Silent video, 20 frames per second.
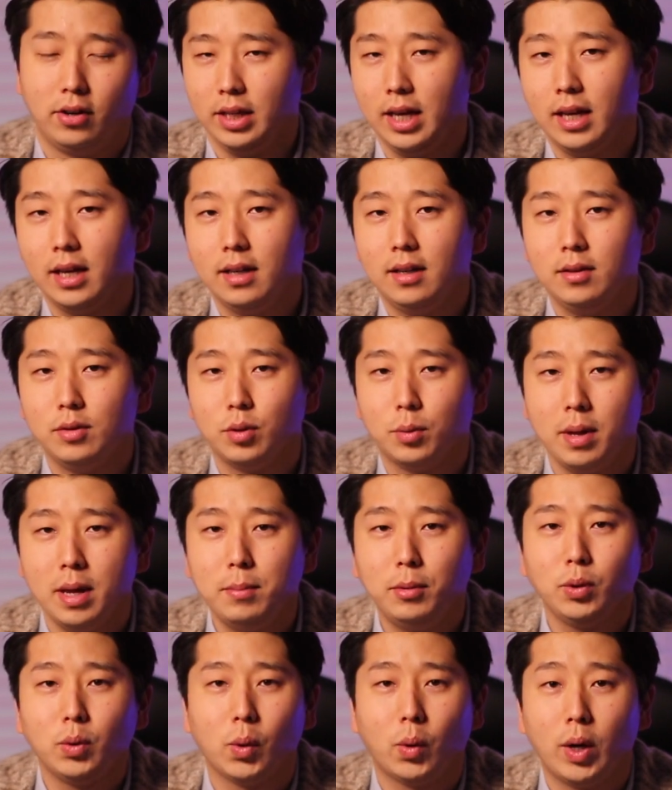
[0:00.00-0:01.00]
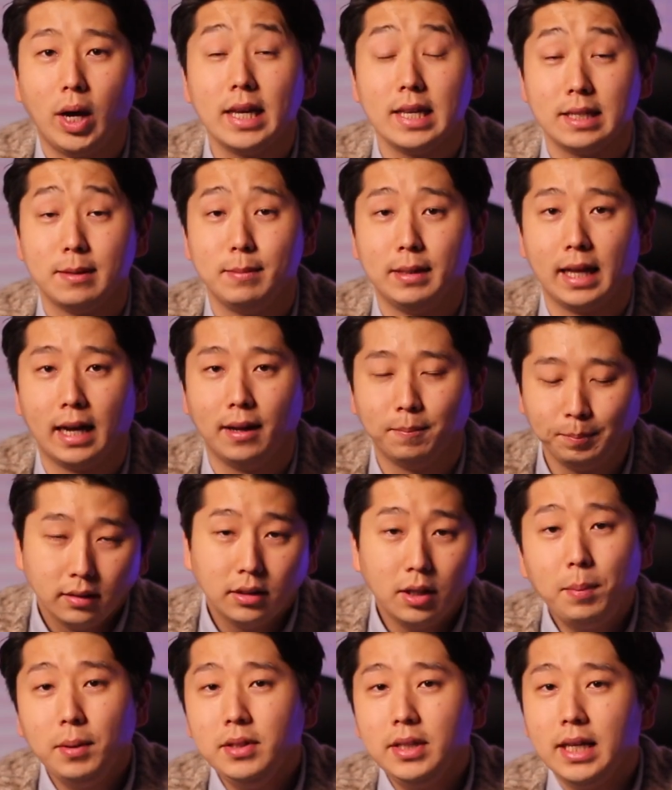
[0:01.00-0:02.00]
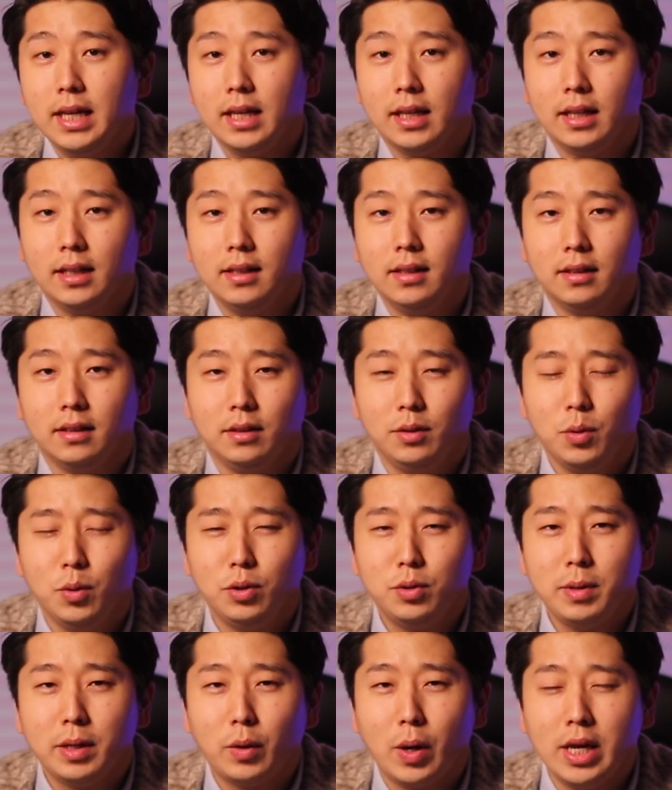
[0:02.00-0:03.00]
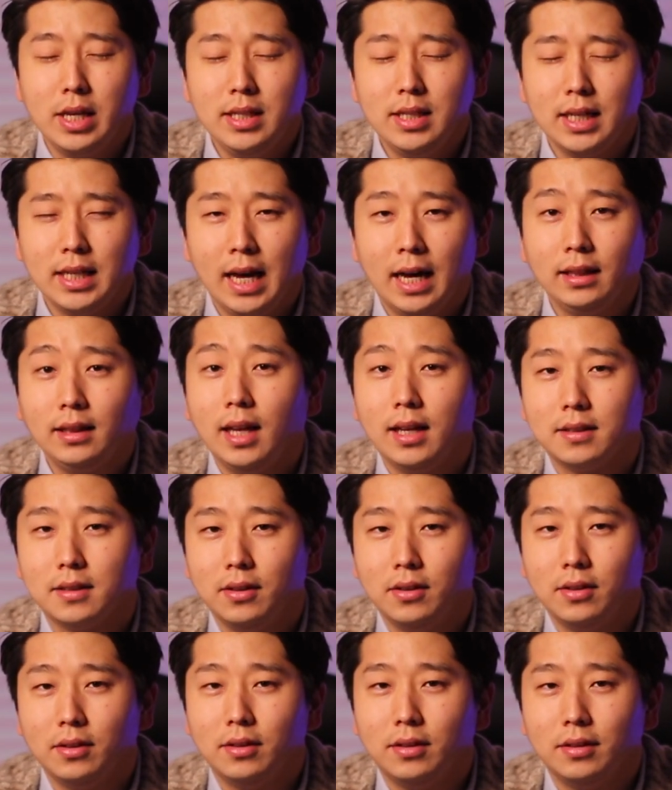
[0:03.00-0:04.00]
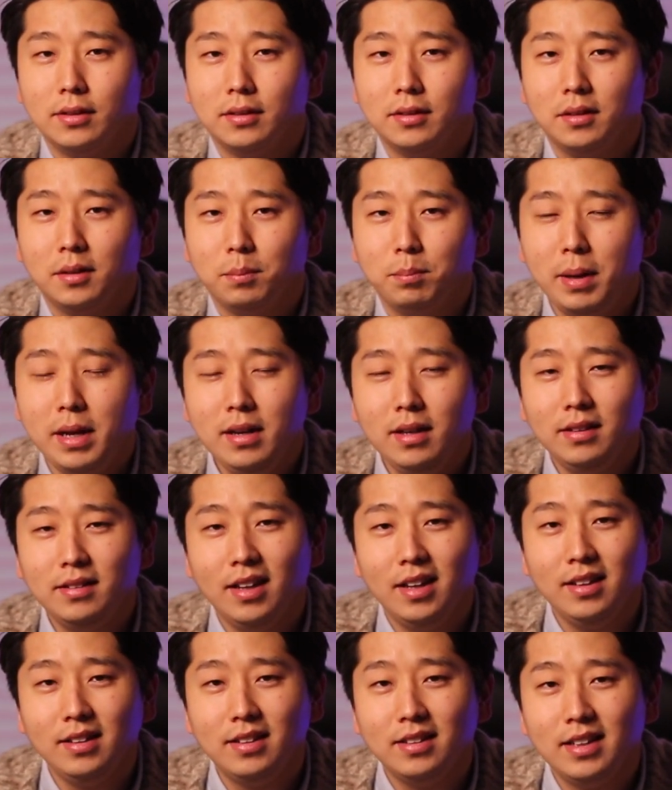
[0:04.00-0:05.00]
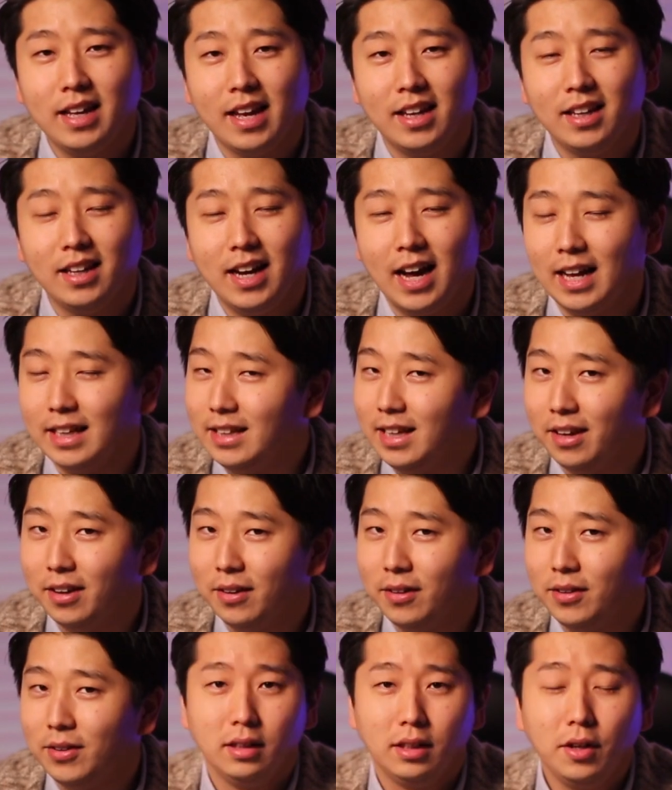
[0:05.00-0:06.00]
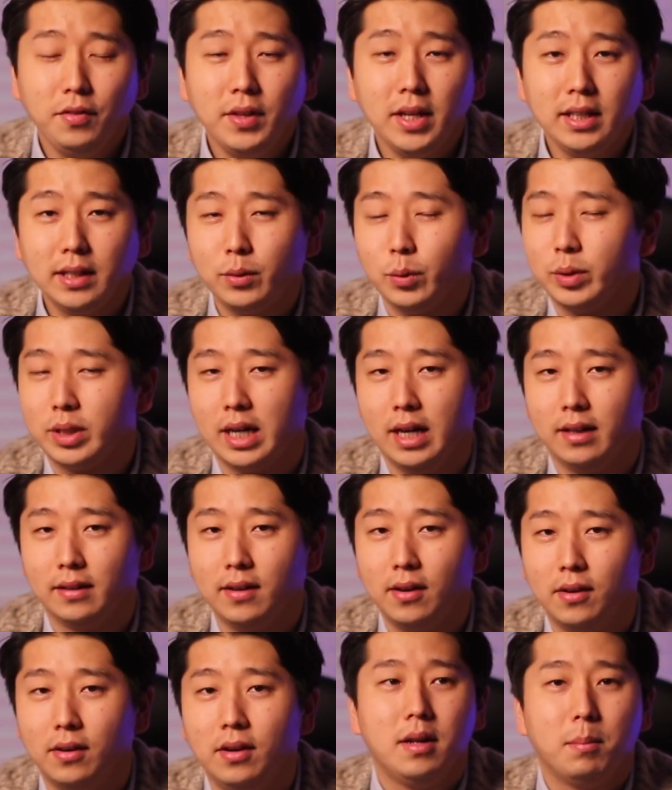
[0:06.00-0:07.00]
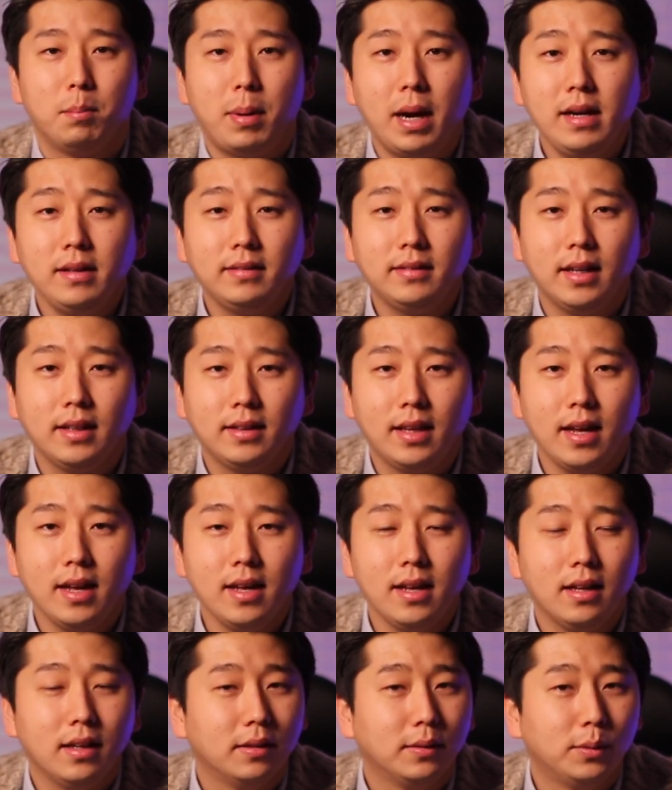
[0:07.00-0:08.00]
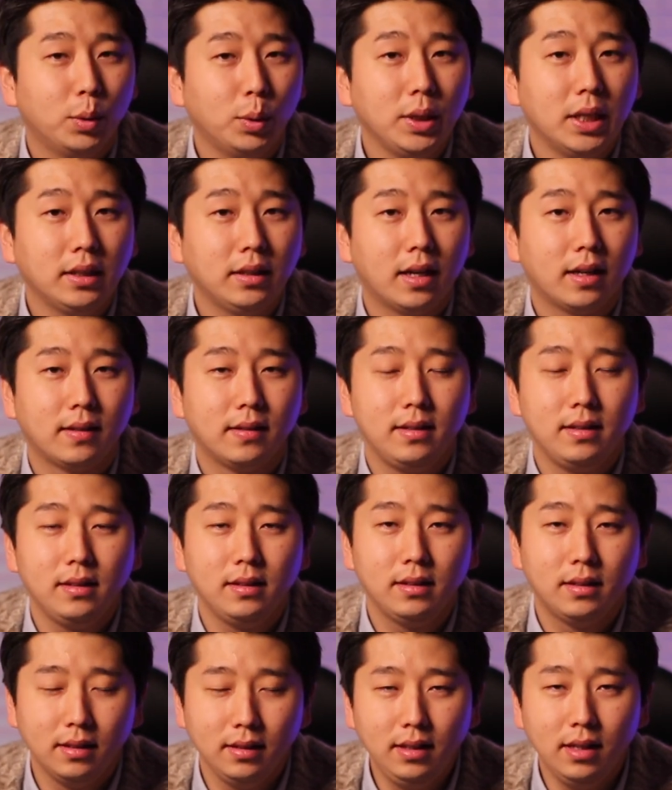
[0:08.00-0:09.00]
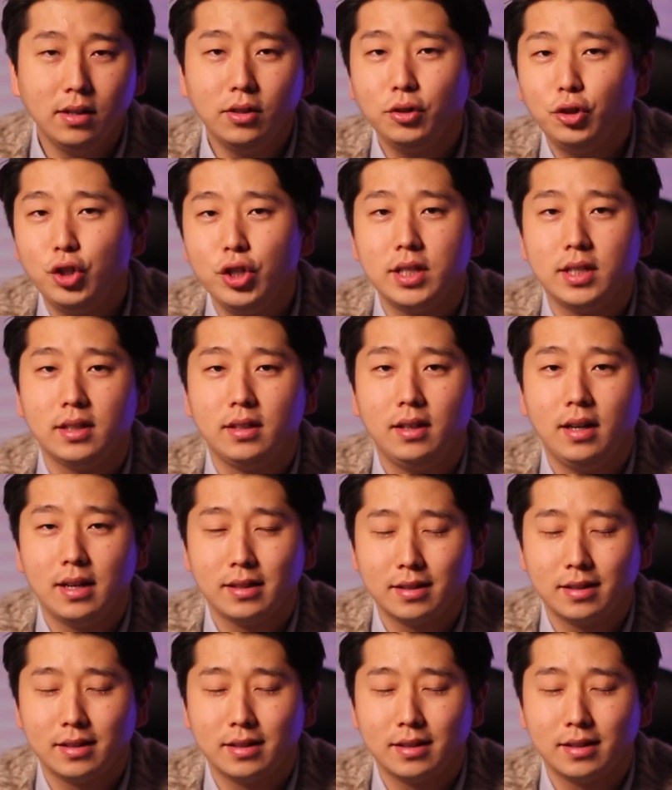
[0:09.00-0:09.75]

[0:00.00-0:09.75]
얘기를 좀 해보도록 하겠습니다. 첫 번째 얘기는 요즘에 굉장히 핫하죠. 펠리세이드 얘기가 아니에요. 현대자동차에서 8세대 소나타를 드디어 출시를